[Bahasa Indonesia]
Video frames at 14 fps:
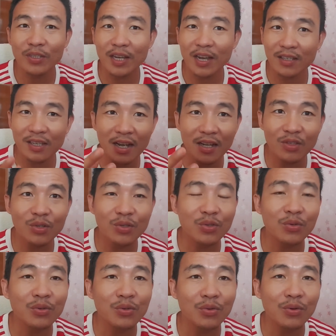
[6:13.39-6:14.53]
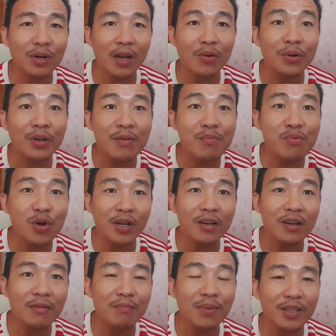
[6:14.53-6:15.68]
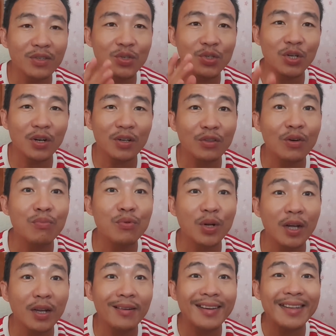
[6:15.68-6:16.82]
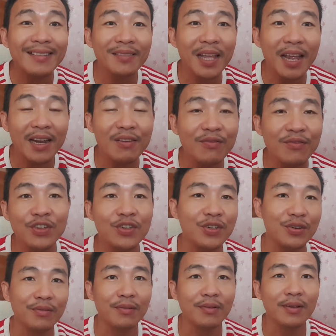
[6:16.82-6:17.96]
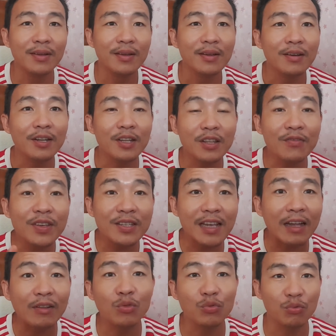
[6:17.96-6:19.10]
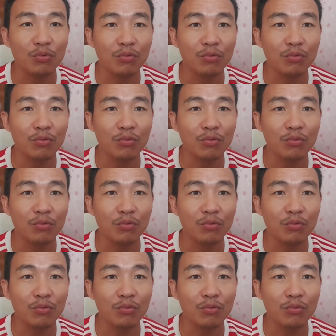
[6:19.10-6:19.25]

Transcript: Saya sangat setuju kalau dibuat debat secara terbuka di television, di TV 1,